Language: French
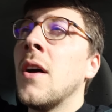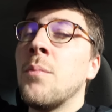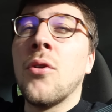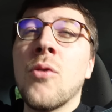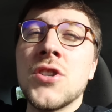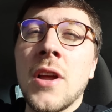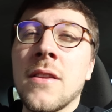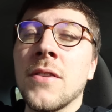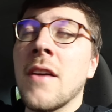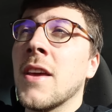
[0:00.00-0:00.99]
Pourquoi je
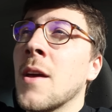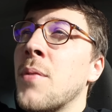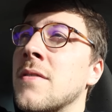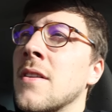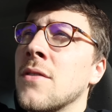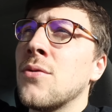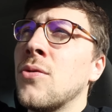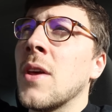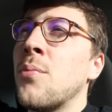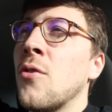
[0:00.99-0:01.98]
l'attendais avec impatience Tout
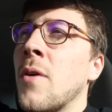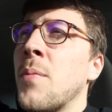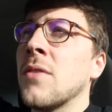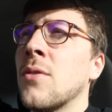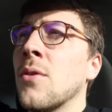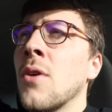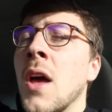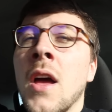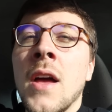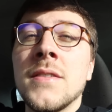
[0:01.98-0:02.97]
simplement parce que
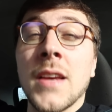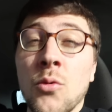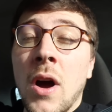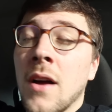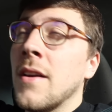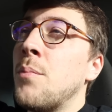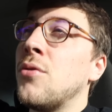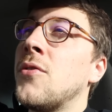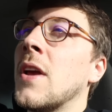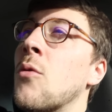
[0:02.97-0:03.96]
c'est loin, et
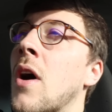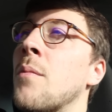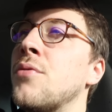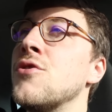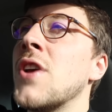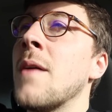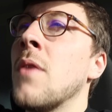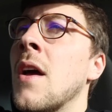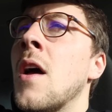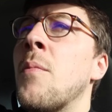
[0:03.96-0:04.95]
plus c'est loin, plus j'aime.
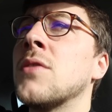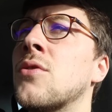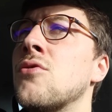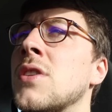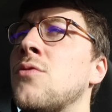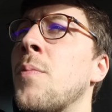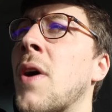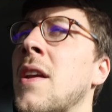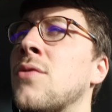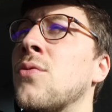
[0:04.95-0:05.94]
Parce que j'y suis
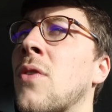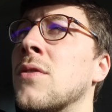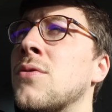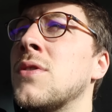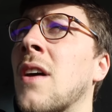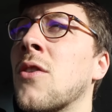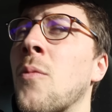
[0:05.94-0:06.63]
pas allé souvent, ce sera que